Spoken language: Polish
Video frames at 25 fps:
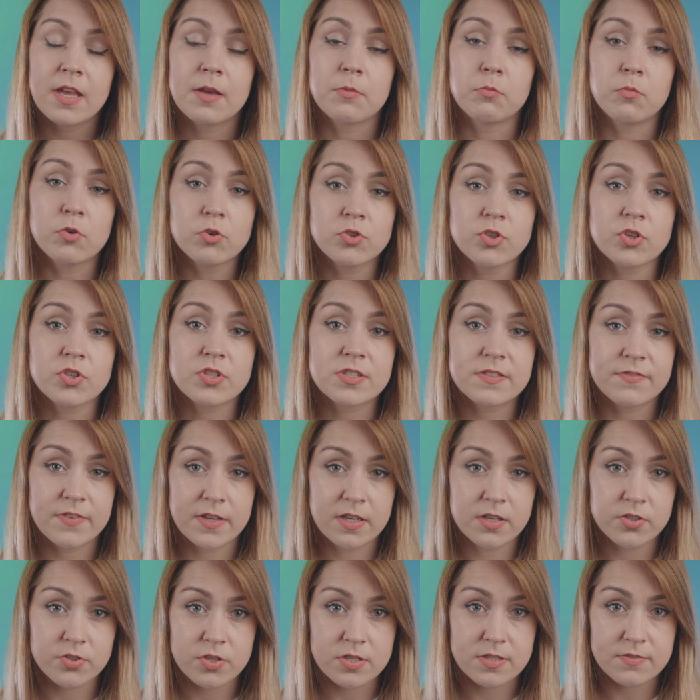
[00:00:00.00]
możesz
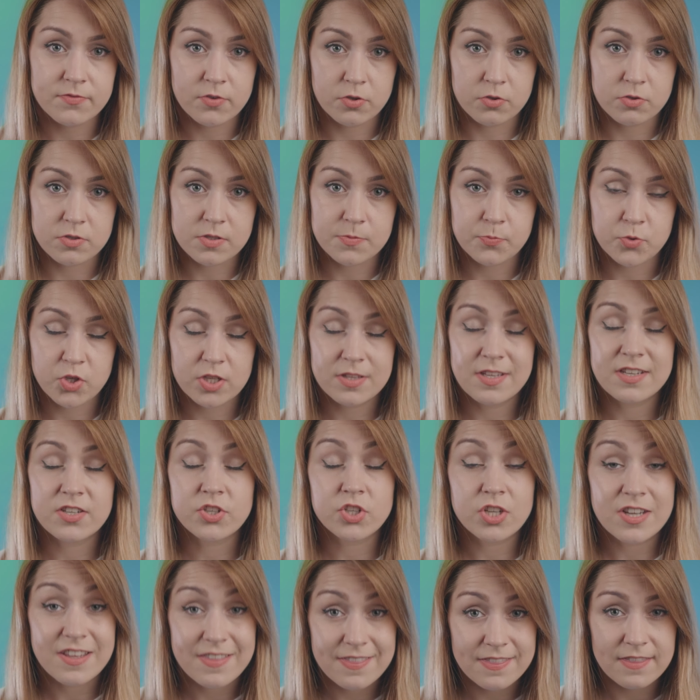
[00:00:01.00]
zwiększyć swoją
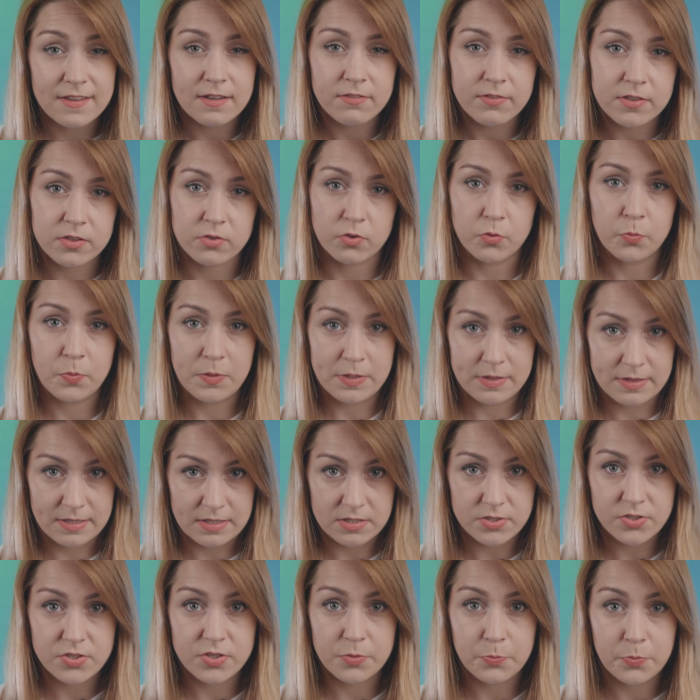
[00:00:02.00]
sprzedaż nawet o
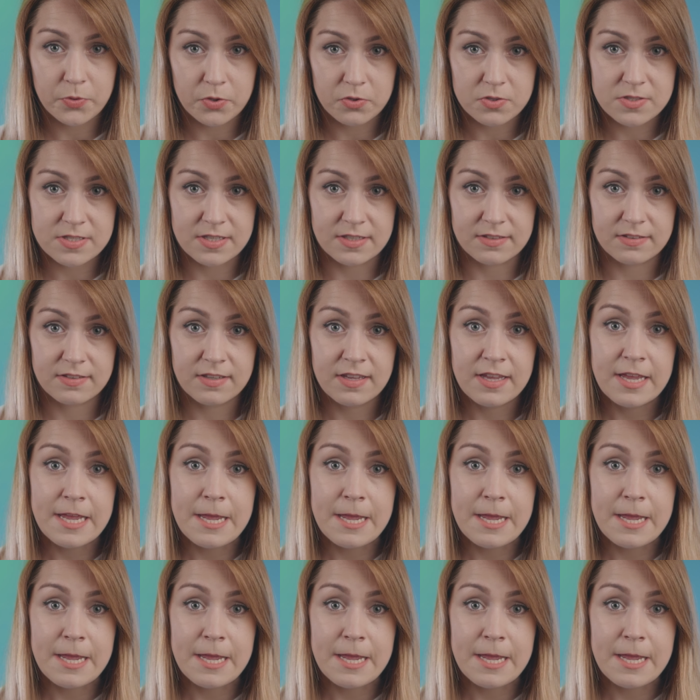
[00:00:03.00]
15%.